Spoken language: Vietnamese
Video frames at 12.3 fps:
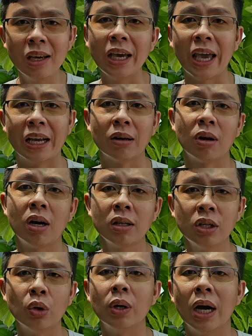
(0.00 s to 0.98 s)
giới hạn nào đó
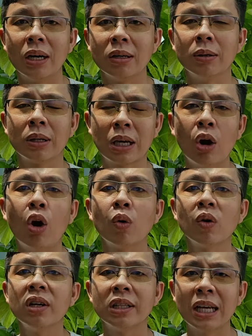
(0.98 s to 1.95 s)
thí dụ à, cái hồ
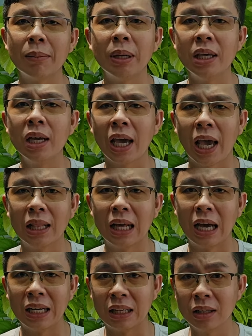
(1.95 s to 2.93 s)
của người ta bị giới hạn là
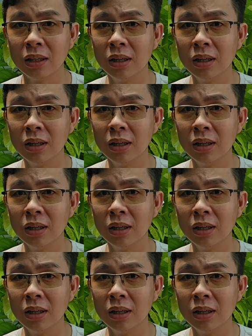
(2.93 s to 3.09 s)
anh